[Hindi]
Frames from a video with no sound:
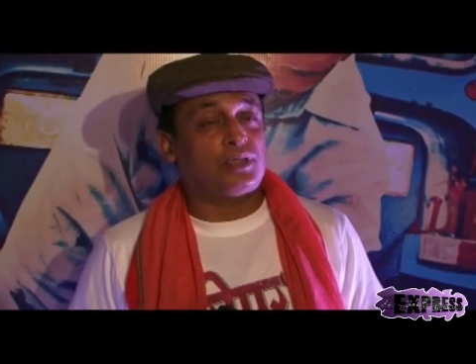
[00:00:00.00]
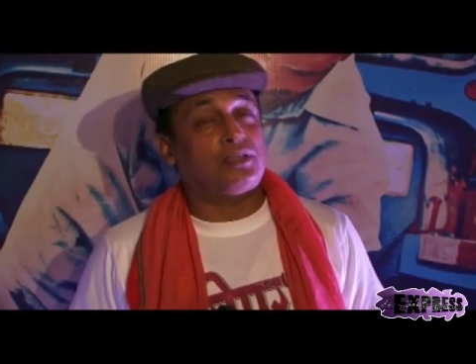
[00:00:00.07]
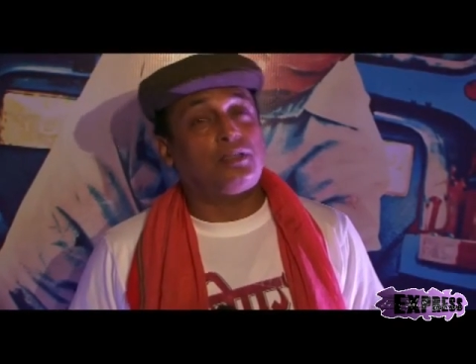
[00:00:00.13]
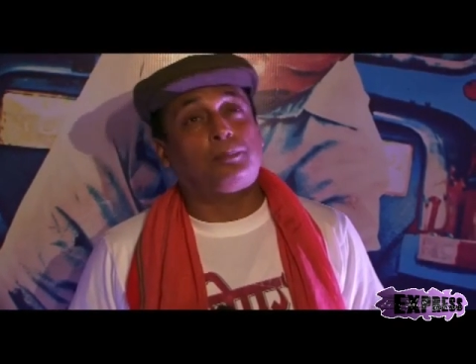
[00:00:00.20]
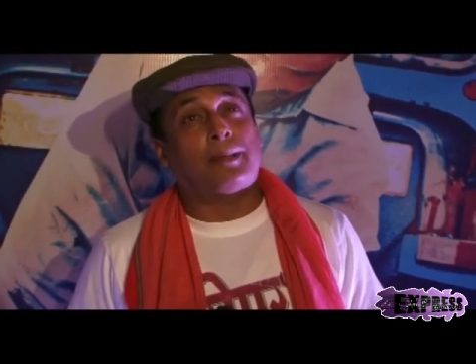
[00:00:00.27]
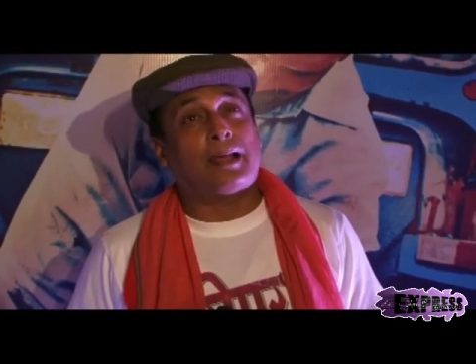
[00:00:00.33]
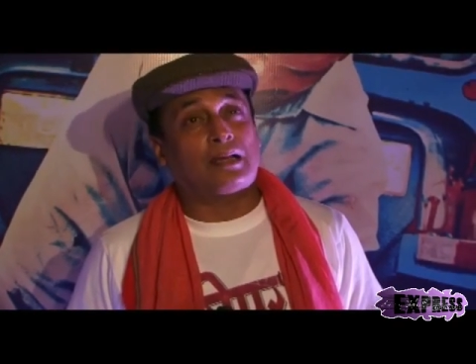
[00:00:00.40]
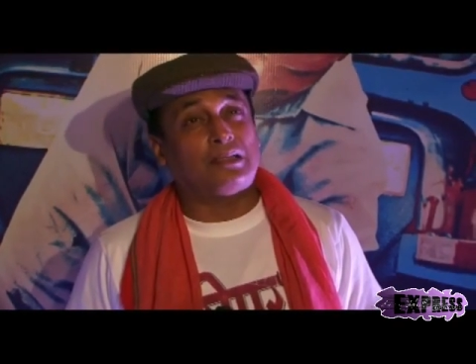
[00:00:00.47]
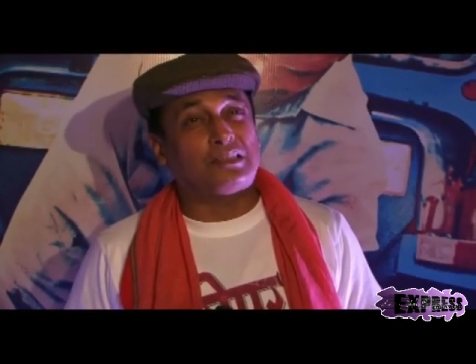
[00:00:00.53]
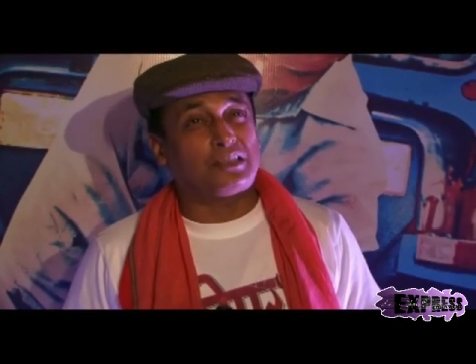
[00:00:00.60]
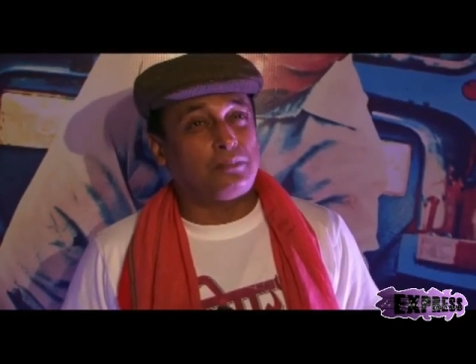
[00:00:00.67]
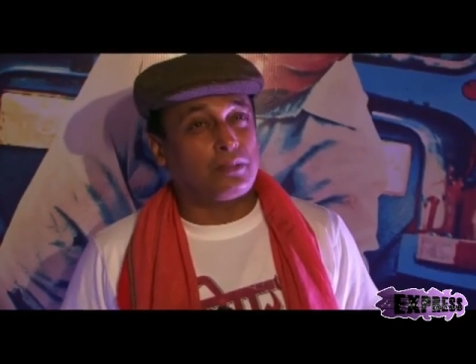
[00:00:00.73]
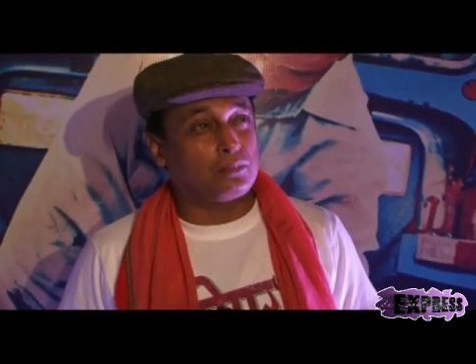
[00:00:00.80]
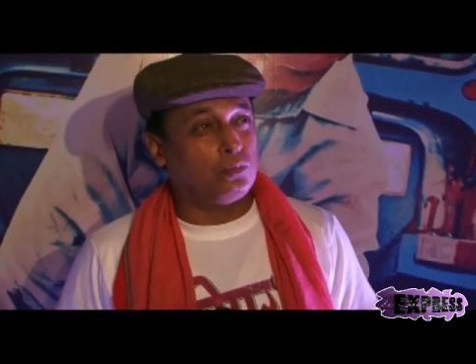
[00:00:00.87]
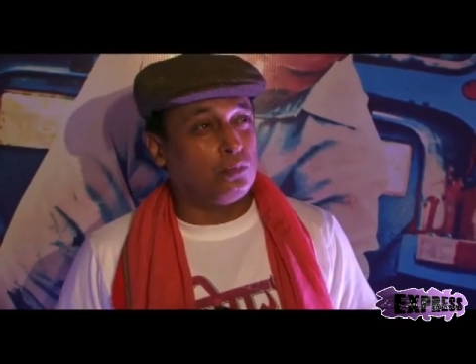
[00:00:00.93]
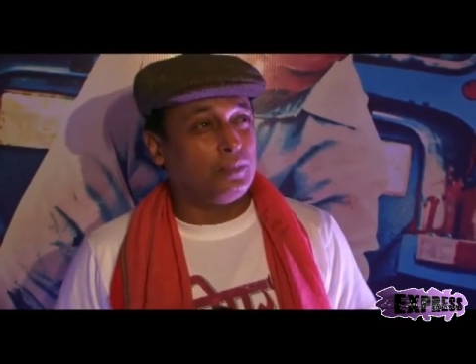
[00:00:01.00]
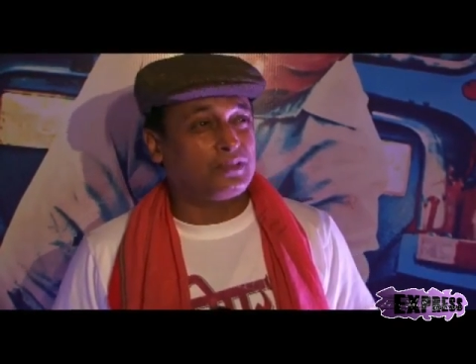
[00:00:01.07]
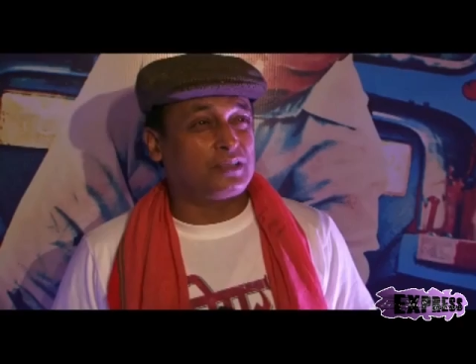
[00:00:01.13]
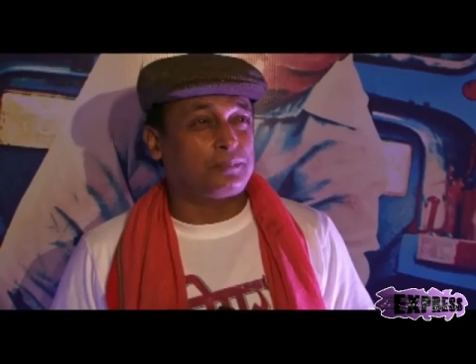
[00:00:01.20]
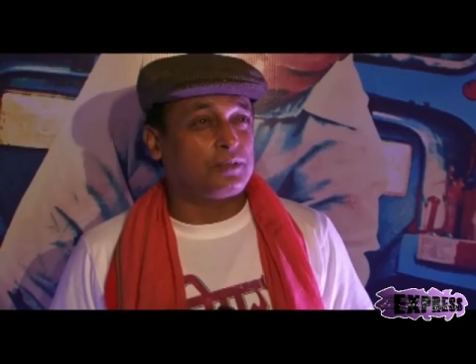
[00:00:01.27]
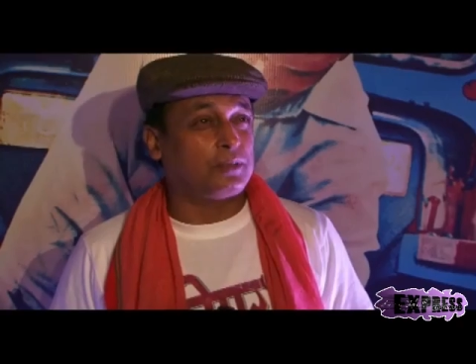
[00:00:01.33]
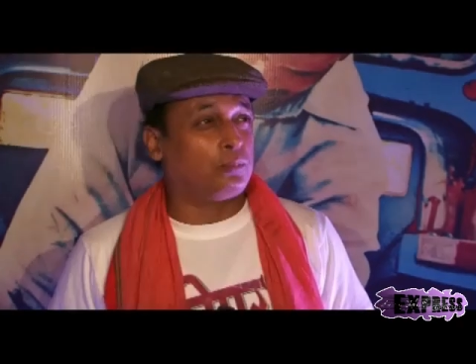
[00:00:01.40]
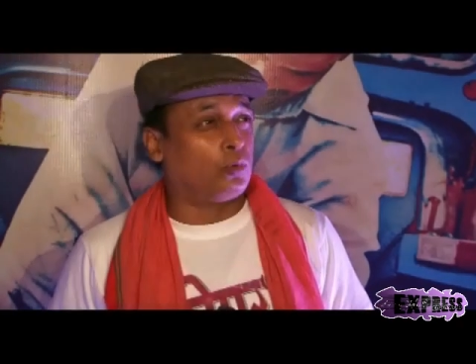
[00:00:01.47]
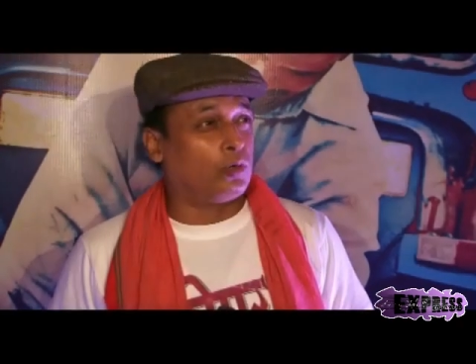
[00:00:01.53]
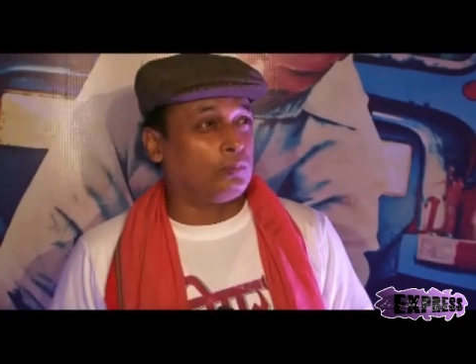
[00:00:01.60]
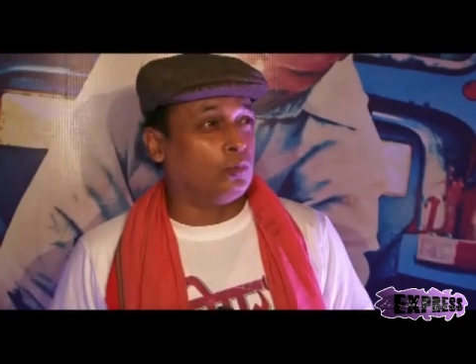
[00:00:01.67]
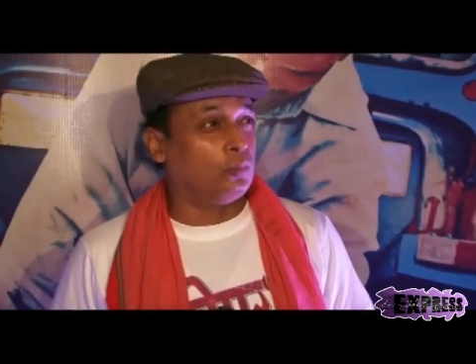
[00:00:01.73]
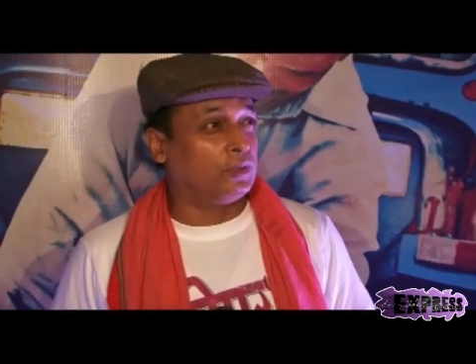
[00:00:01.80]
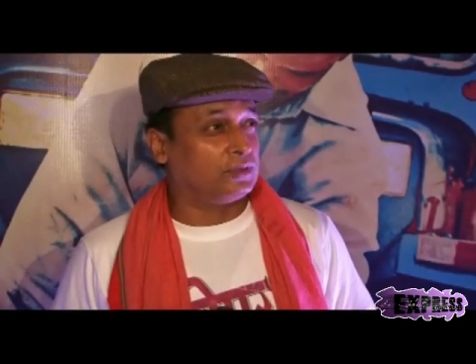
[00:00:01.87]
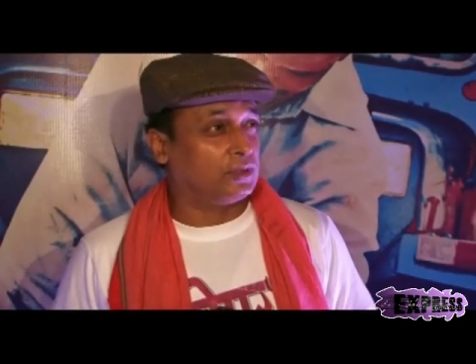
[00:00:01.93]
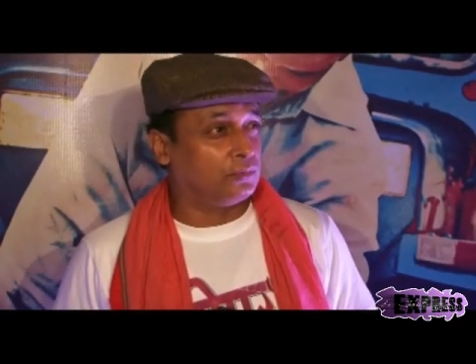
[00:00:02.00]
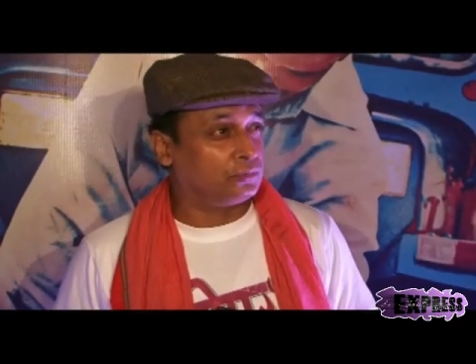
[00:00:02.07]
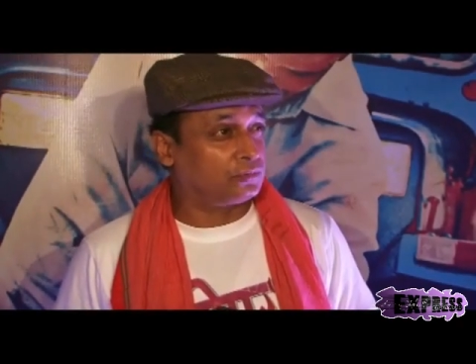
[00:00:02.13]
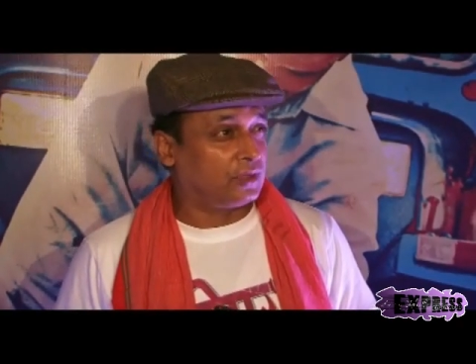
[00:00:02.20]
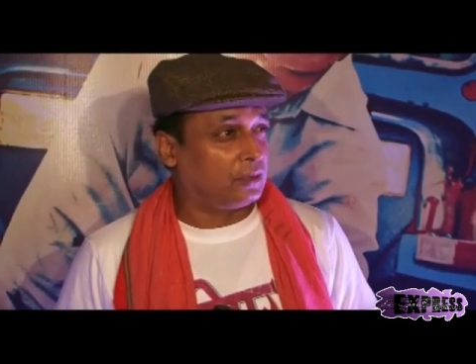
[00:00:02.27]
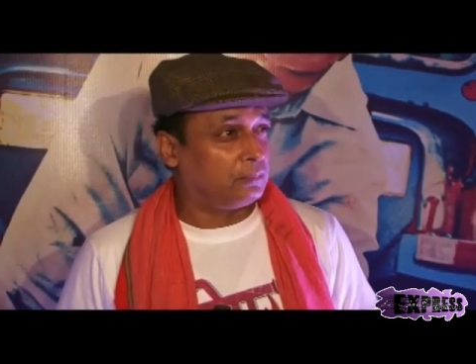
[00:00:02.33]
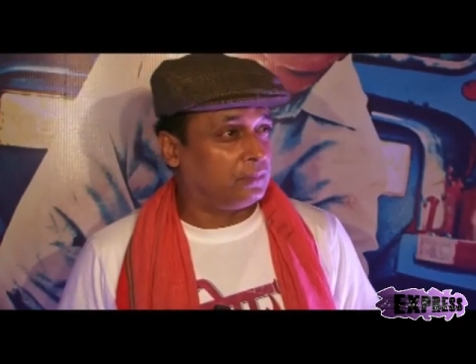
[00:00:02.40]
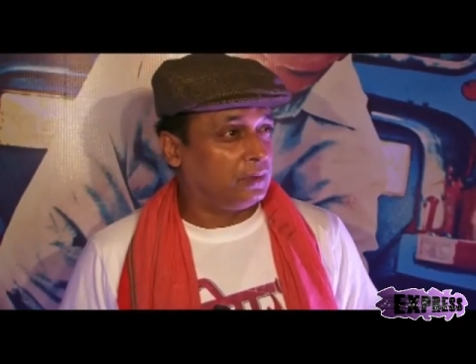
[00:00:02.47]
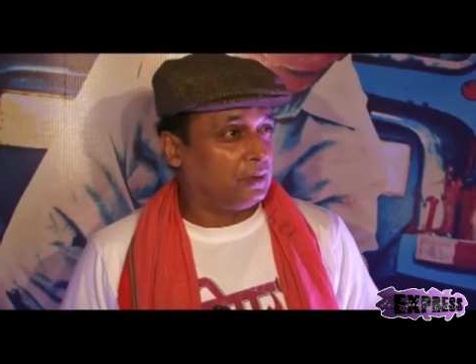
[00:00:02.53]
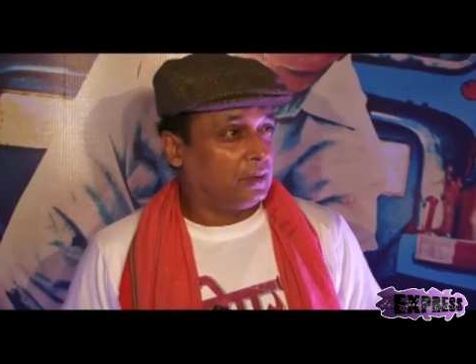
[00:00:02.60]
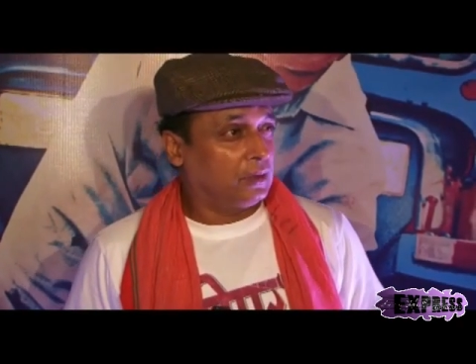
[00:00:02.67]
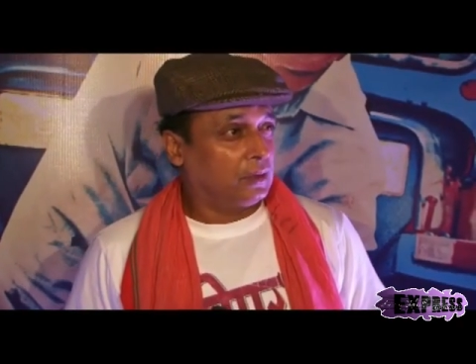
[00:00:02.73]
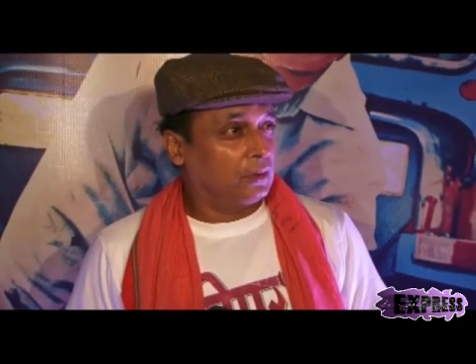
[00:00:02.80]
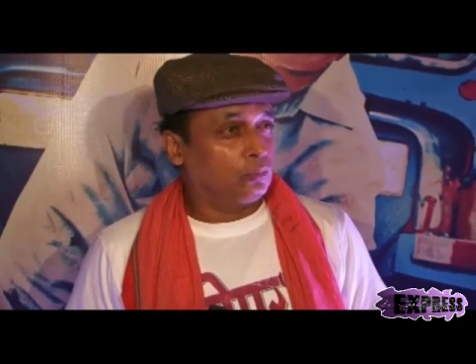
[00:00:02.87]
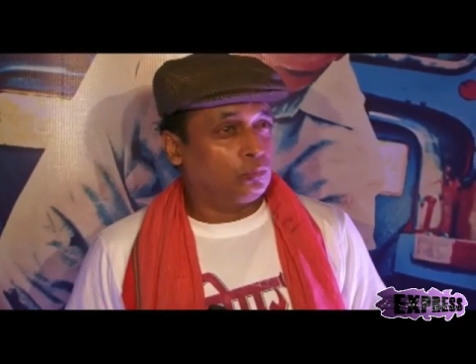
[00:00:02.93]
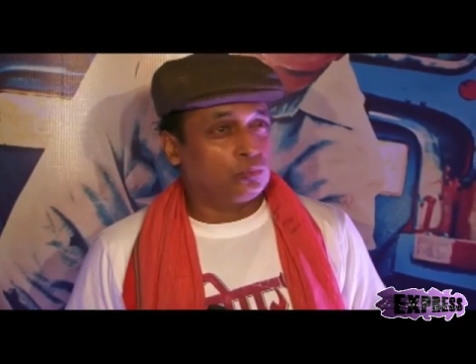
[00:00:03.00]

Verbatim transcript: films are parallel cinema का movement सबसे boring movement हिंदुस्तान में.